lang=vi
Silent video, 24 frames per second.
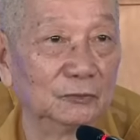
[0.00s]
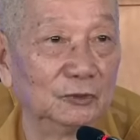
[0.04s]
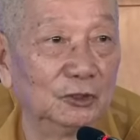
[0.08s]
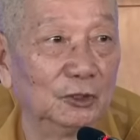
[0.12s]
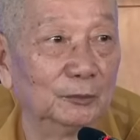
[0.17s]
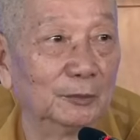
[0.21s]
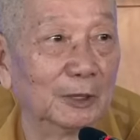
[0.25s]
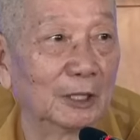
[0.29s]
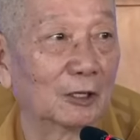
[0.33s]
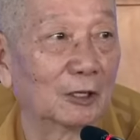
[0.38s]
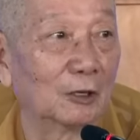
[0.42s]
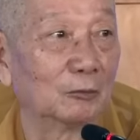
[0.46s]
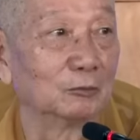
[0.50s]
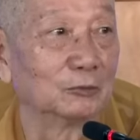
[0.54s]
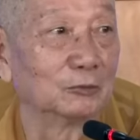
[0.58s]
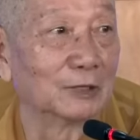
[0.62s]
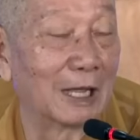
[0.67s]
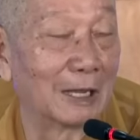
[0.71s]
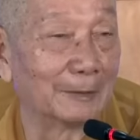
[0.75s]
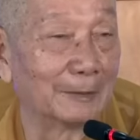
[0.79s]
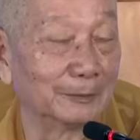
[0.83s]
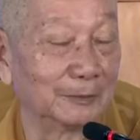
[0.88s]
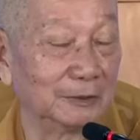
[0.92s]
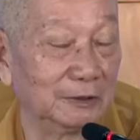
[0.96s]
Nếu mà không
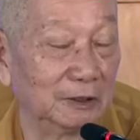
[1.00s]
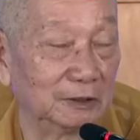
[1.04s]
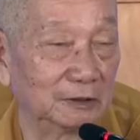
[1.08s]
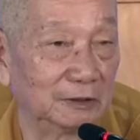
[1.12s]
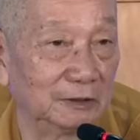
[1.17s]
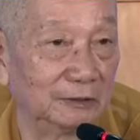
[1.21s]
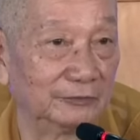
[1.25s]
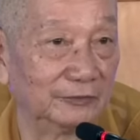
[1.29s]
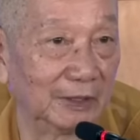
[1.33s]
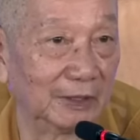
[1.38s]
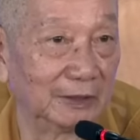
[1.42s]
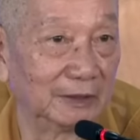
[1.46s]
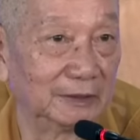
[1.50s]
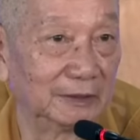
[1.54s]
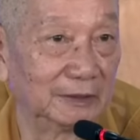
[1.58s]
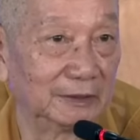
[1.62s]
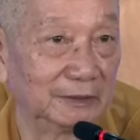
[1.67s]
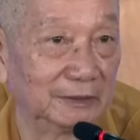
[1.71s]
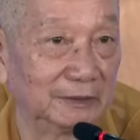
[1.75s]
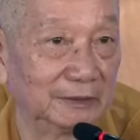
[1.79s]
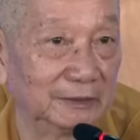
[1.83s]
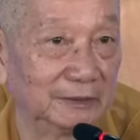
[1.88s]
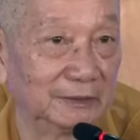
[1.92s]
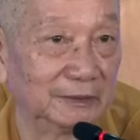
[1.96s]
làm được như vậy
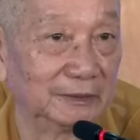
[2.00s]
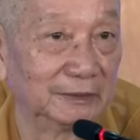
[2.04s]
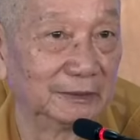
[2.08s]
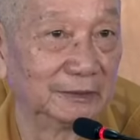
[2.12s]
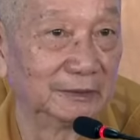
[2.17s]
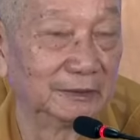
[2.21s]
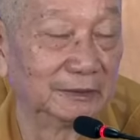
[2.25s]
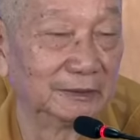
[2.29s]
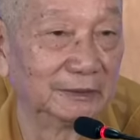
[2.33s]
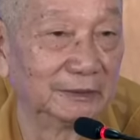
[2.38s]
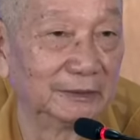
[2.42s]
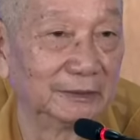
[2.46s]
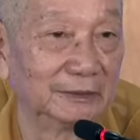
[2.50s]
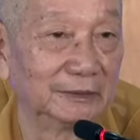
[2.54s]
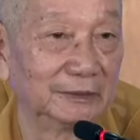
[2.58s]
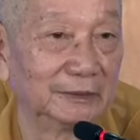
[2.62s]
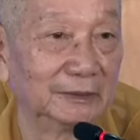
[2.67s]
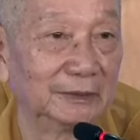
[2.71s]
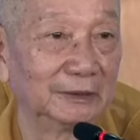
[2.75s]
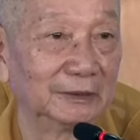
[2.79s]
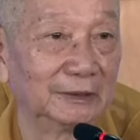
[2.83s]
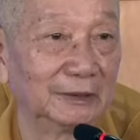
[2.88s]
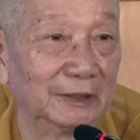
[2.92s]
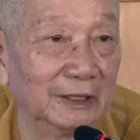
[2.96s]

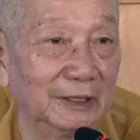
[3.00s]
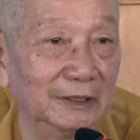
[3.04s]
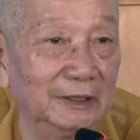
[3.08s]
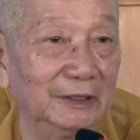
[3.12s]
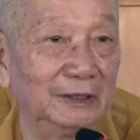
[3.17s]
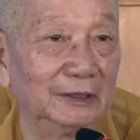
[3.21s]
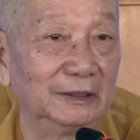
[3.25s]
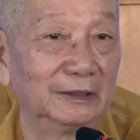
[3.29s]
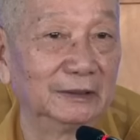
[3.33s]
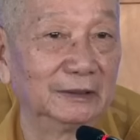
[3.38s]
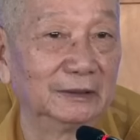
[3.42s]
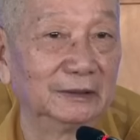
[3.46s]
thì